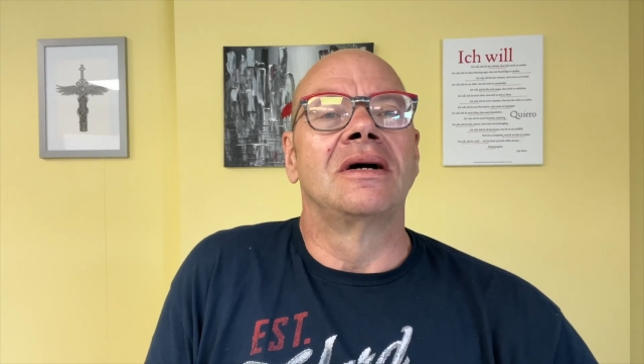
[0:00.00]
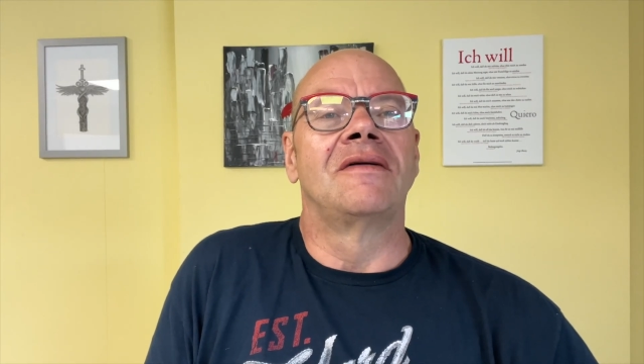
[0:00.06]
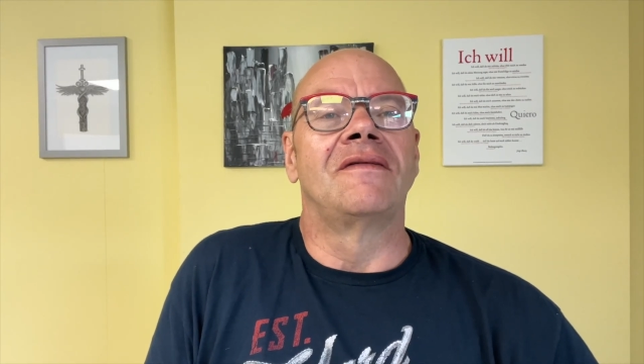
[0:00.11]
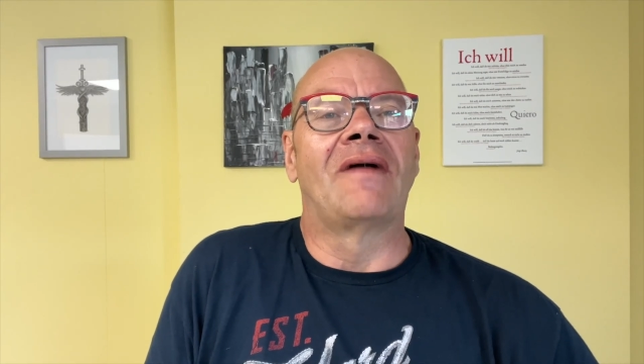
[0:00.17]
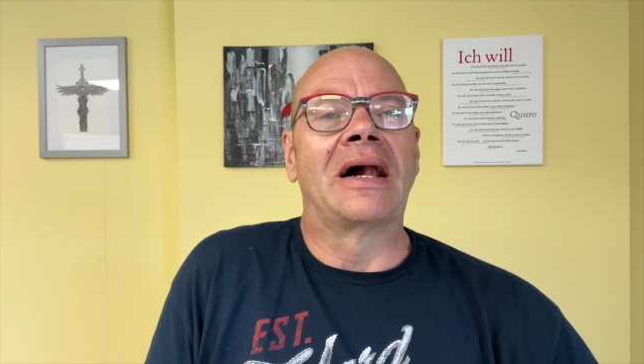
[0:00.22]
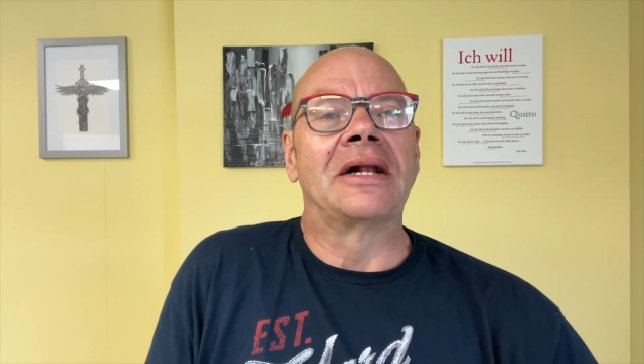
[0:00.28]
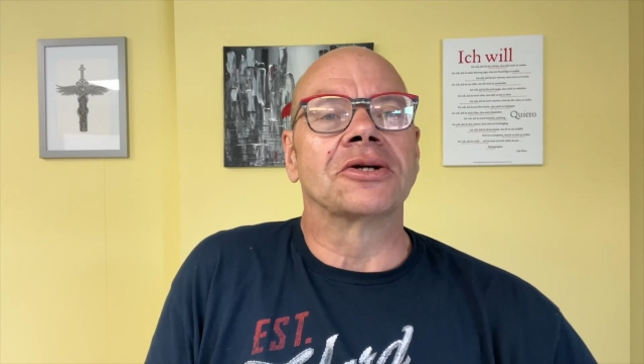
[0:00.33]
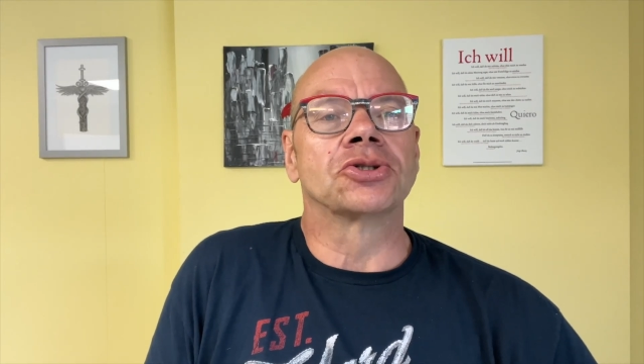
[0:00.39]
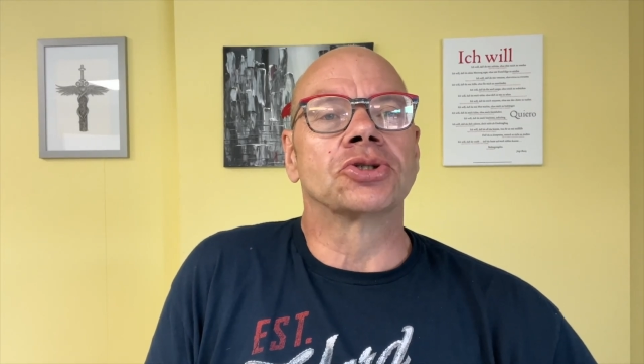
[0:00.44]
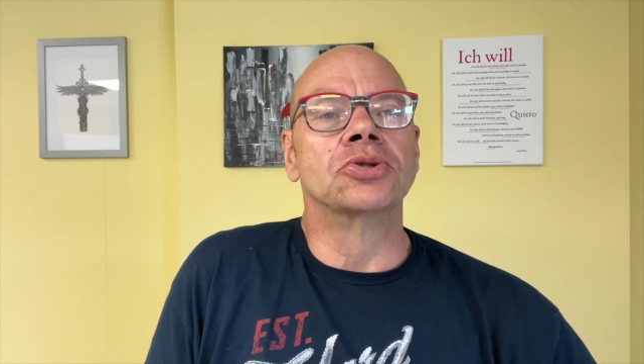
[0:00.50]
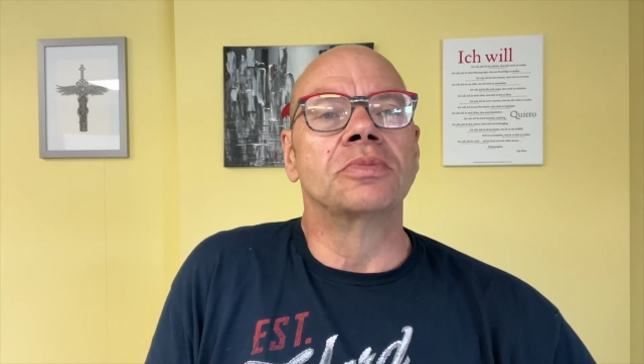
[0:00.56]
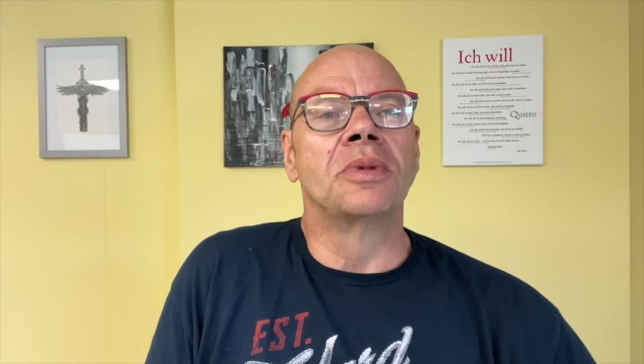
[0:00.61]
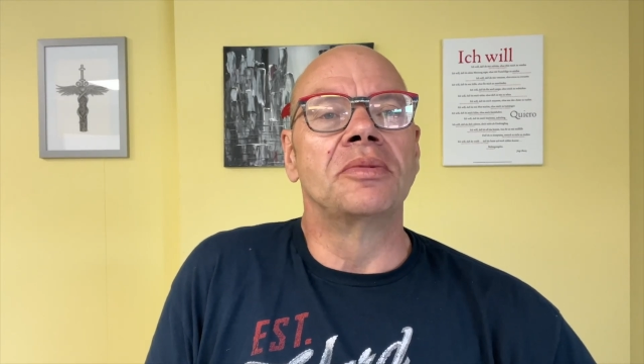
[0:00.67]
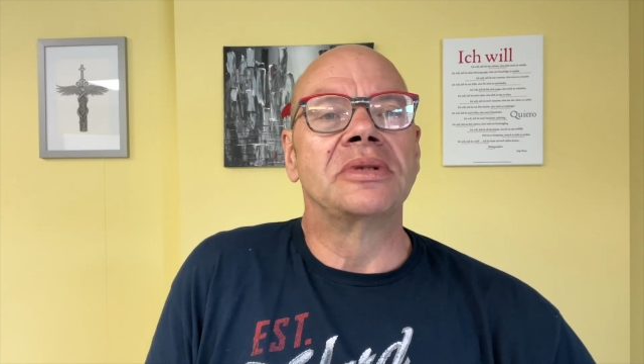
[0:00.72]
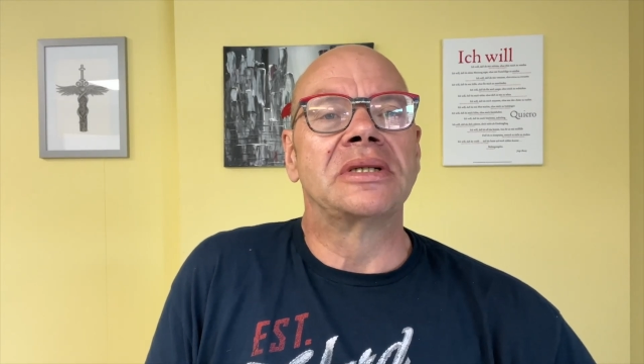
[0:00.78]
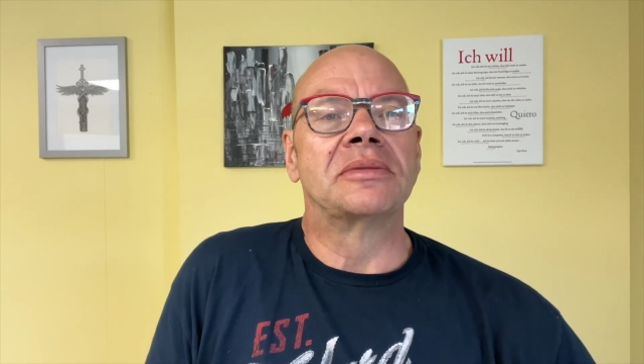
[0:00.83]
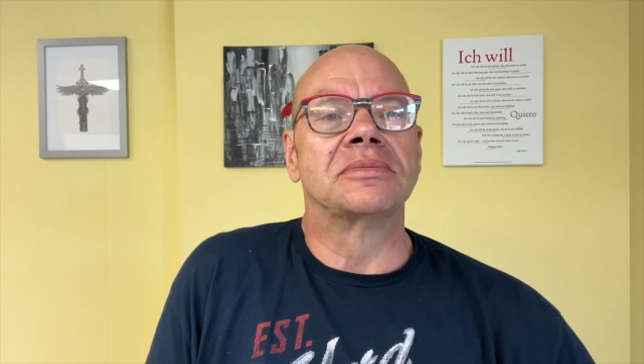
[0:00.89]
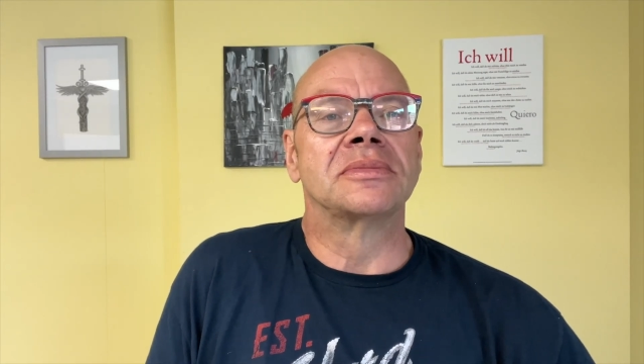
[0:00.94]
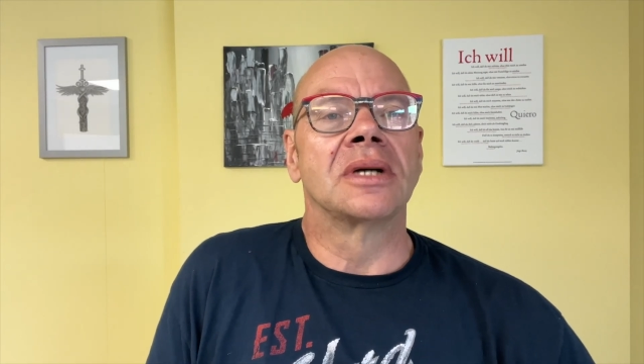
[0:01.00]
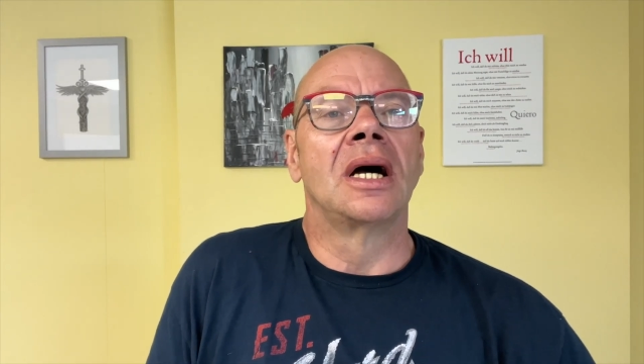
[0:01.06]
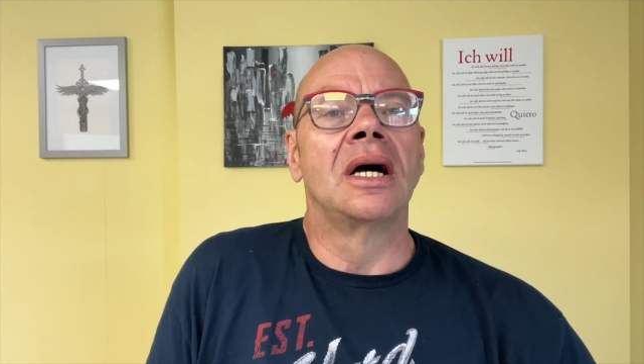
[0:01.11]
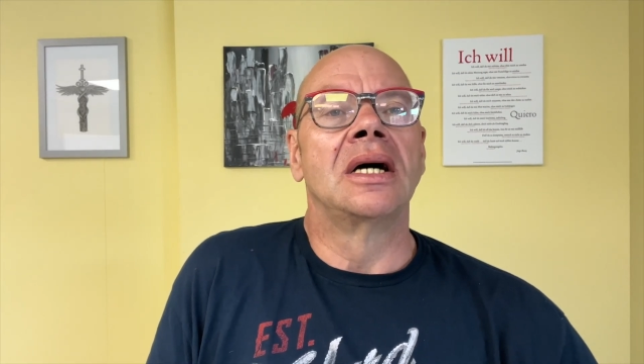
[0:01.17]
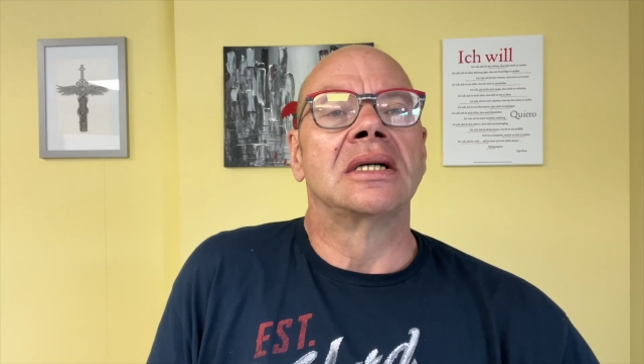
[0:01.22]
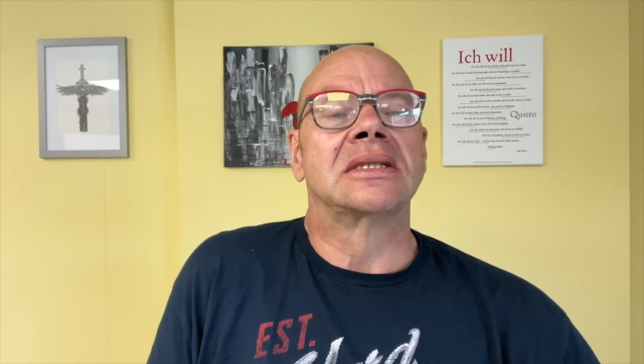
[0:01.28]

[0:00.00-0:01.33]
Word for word: Walter Stuber mit dem